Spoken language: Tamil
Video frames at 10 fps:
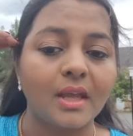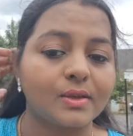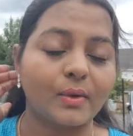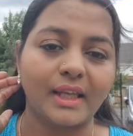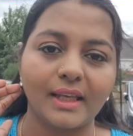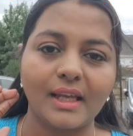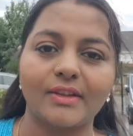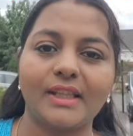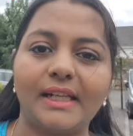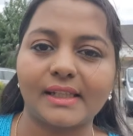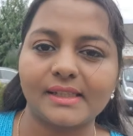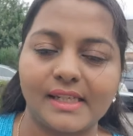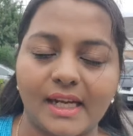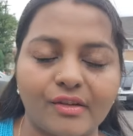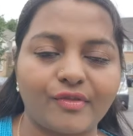ஸோ இங்கே வந்து
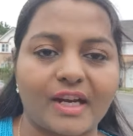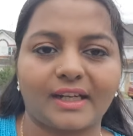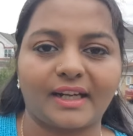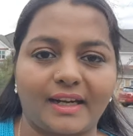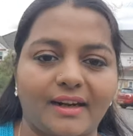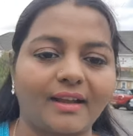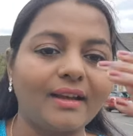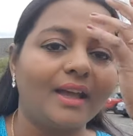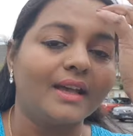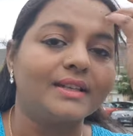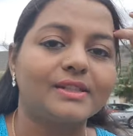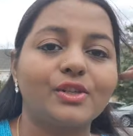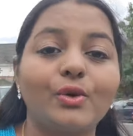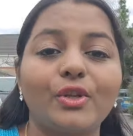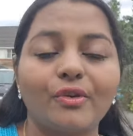இன்ட்ரெஸ்டிங்கான ஃபேக்டர் என்னென்னா
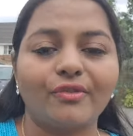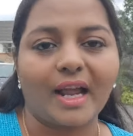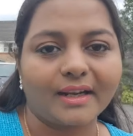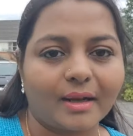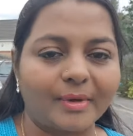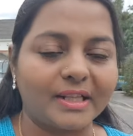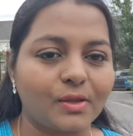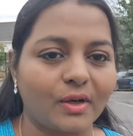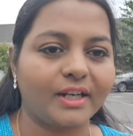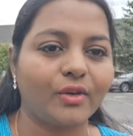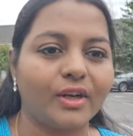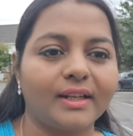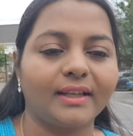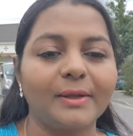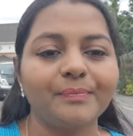ஸ்டூடியோ ஃப்ளாட் அப்படின்னு சொல்லிட்டு ஒன்று
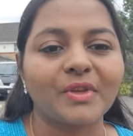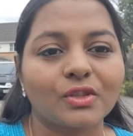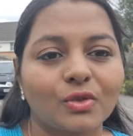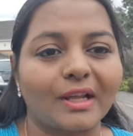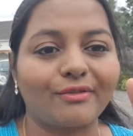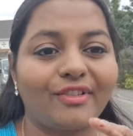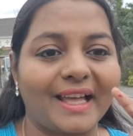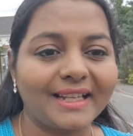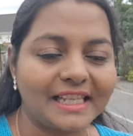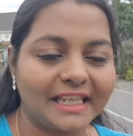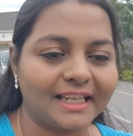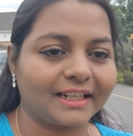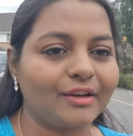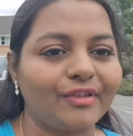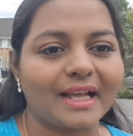இருக்குது ஸோ நான் ஃப்ளாட்ஸ் இங்கே
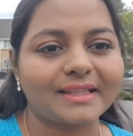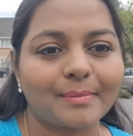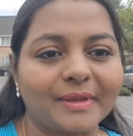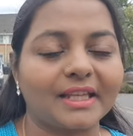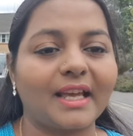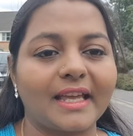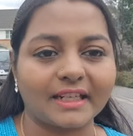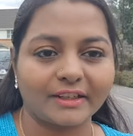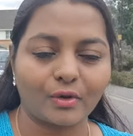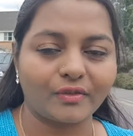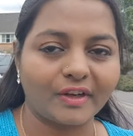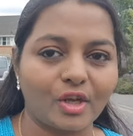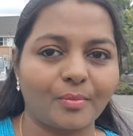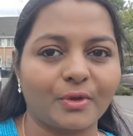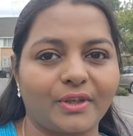இருக்கிற ஃப்ளாட்ஸை பற்றி நான் ஏற்கனவே ஒரு
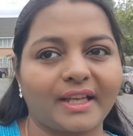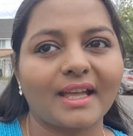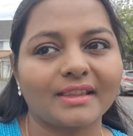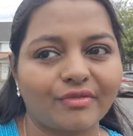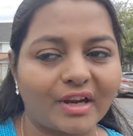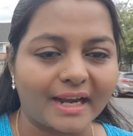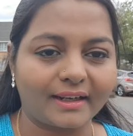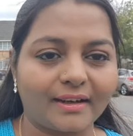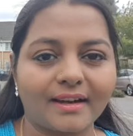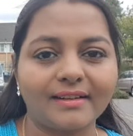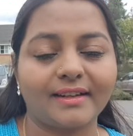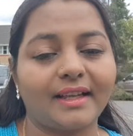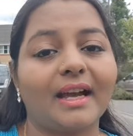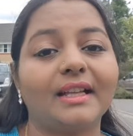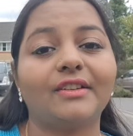வீடியோ போட்டிருக்கேன் அந்த ஃப்ளாட்டை
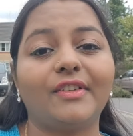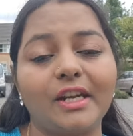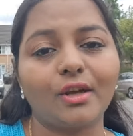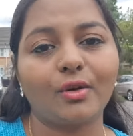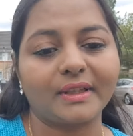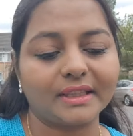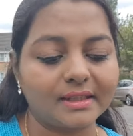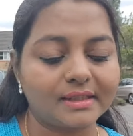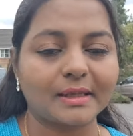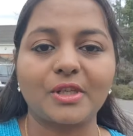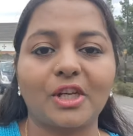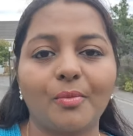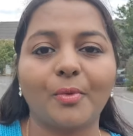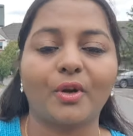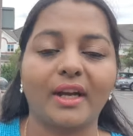காட்டுறேன் அந்த வீடியோவை வந்து
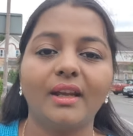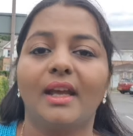டிஸ்கிரிப்ஷன்லேயும் போடுறேன்